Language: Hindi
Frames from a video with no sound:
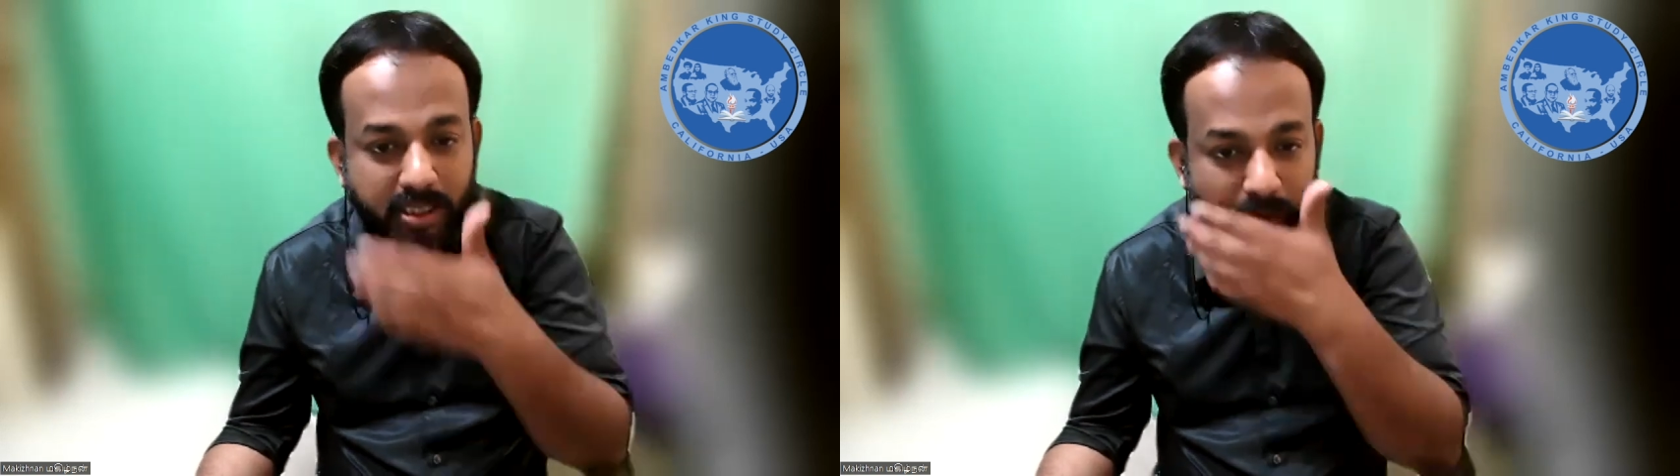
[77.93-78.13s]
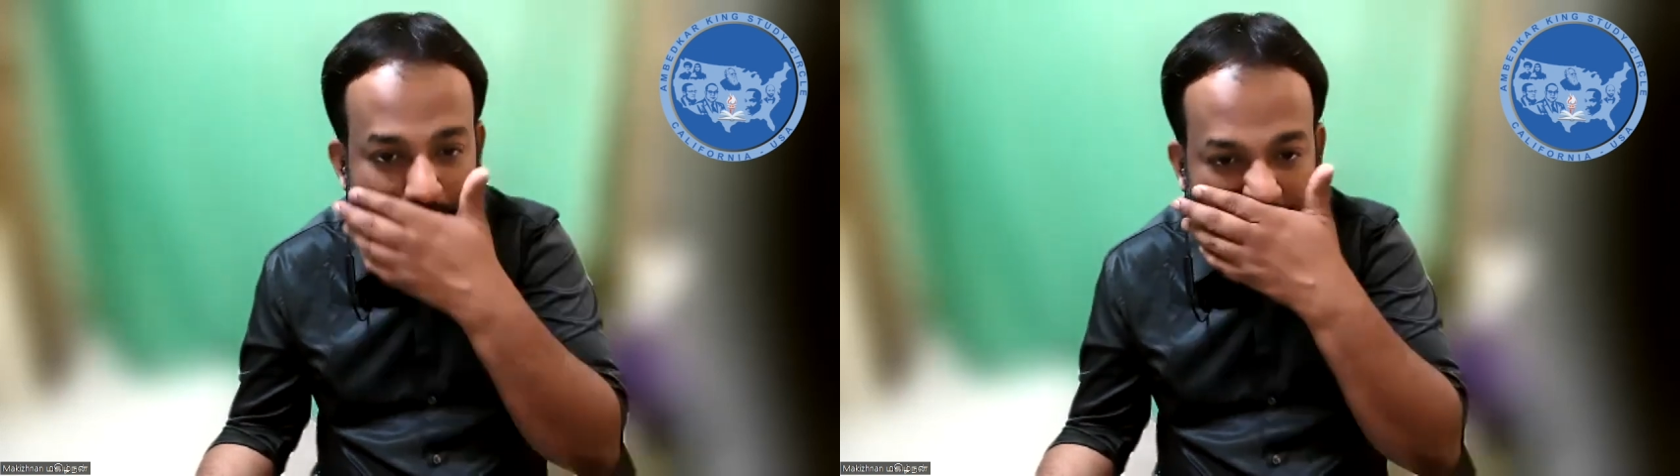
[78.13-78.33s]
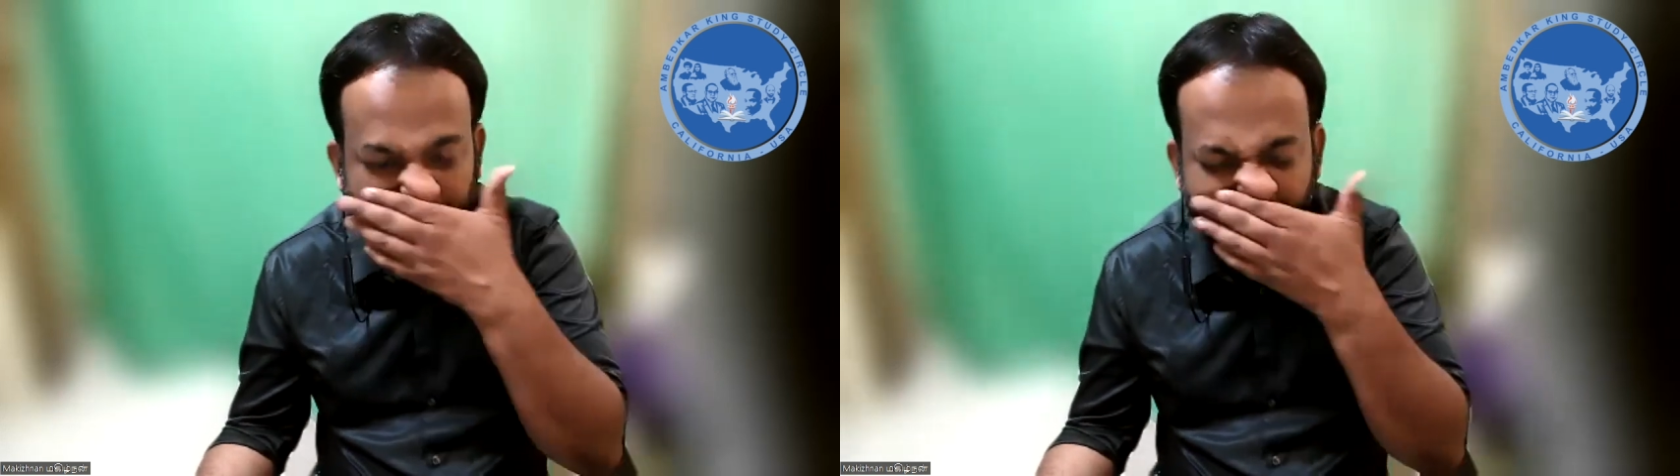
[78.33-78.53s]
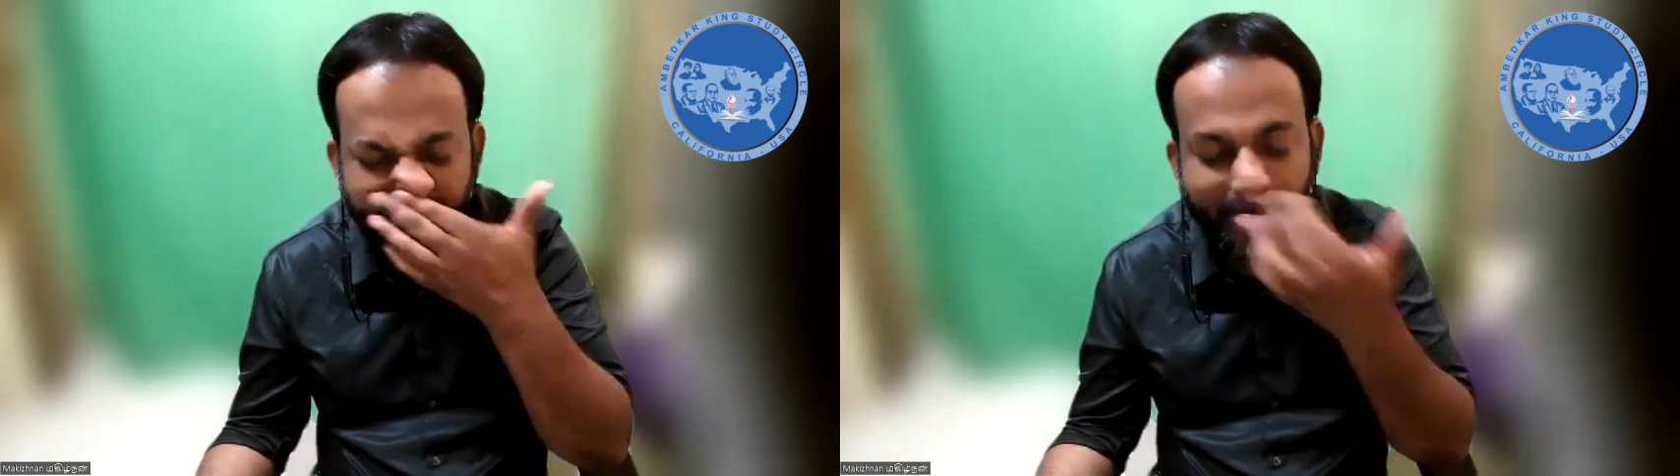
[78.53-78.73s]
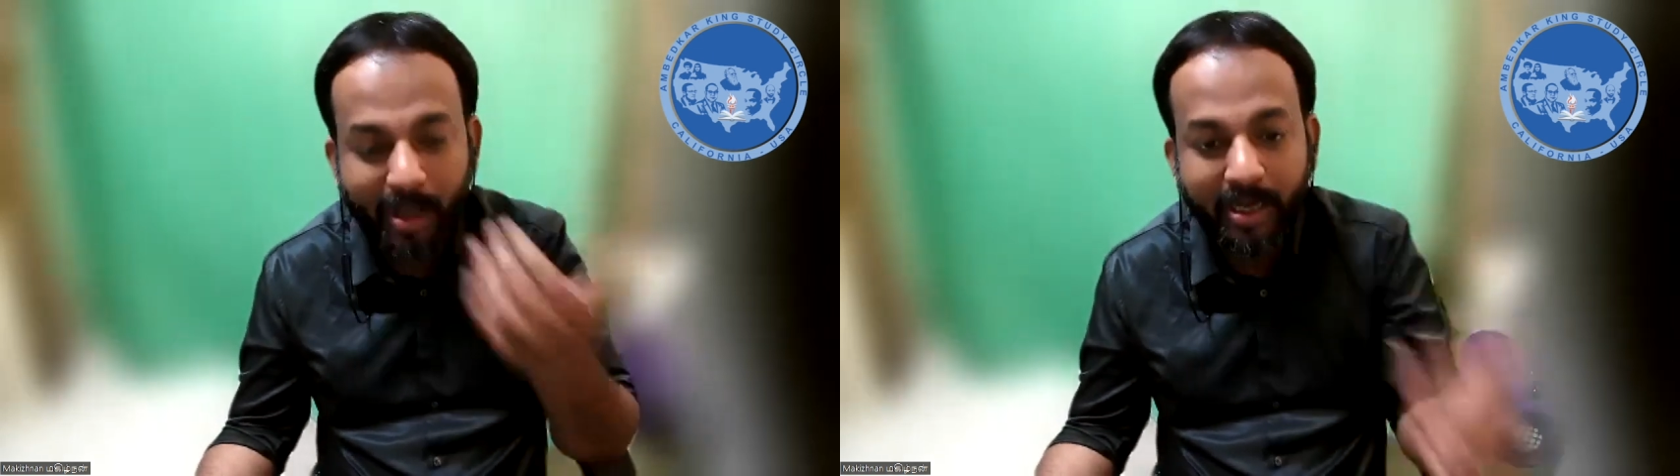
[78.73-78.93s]
से वो
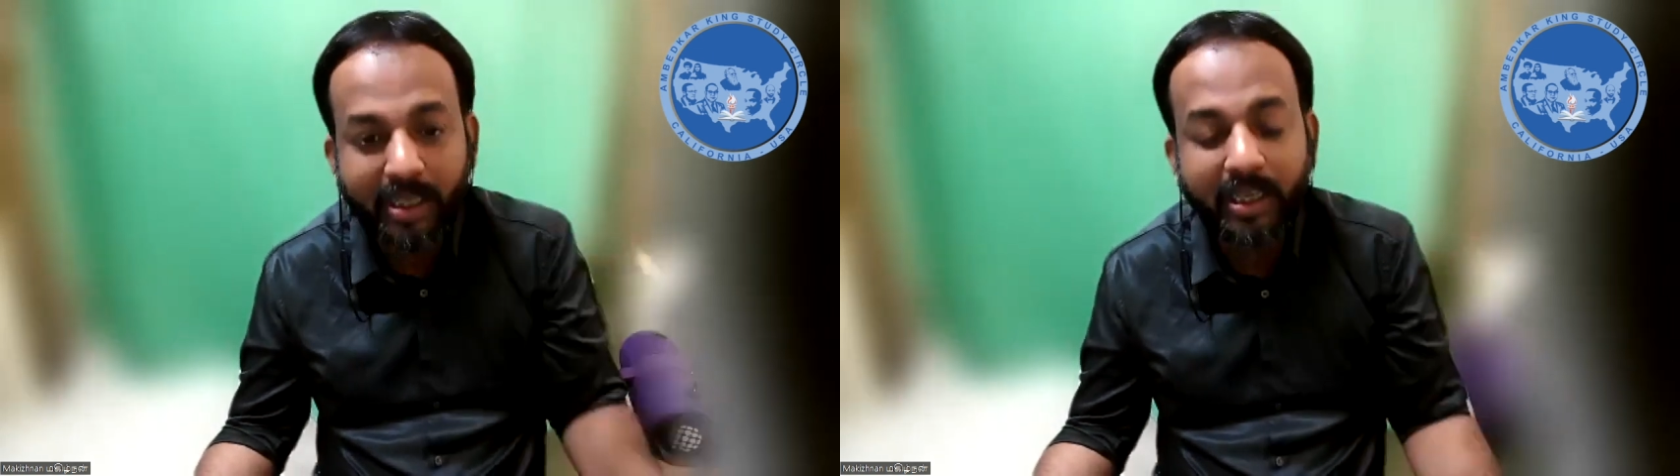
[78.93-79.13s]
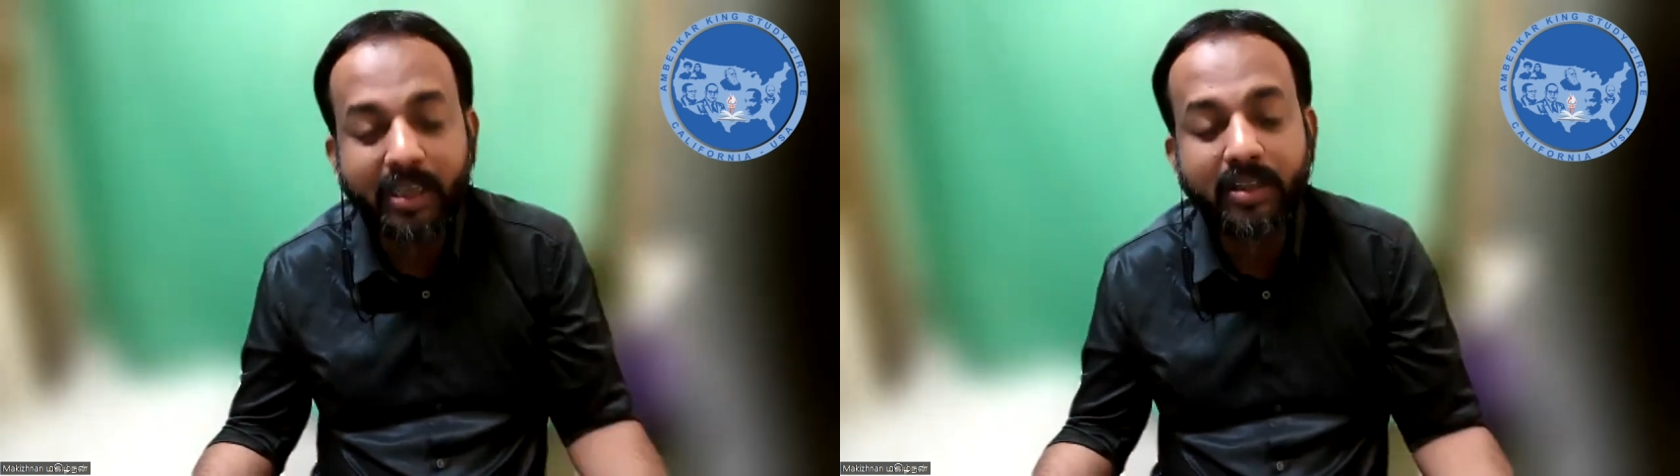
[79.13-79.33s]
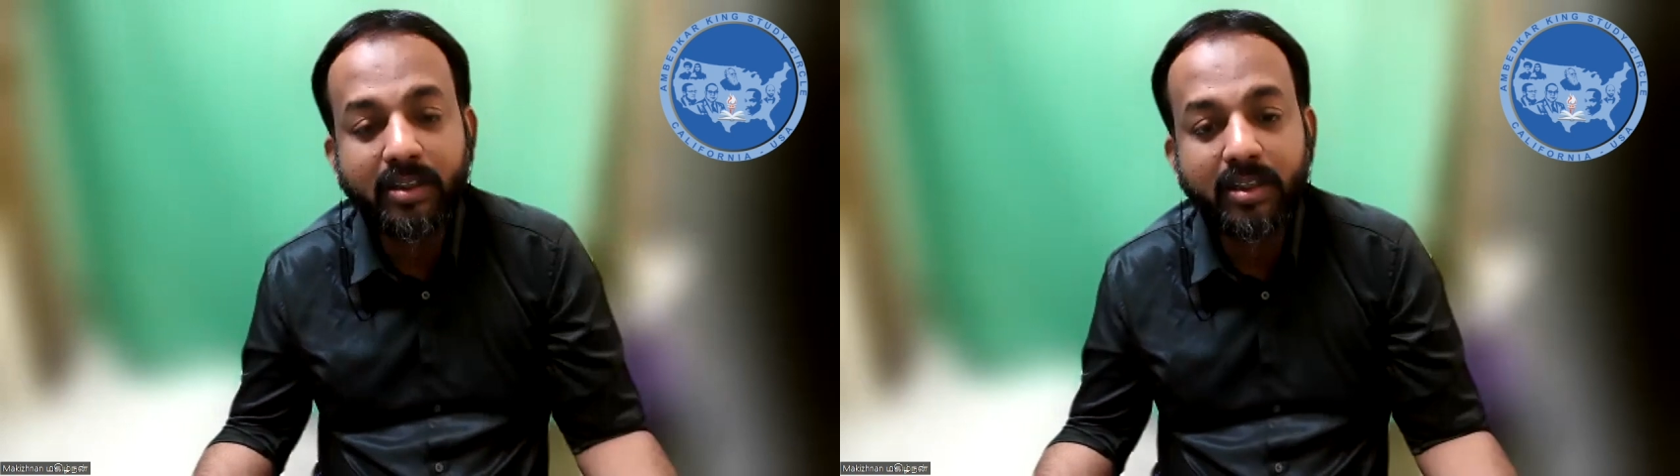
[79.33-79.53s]
मारे गए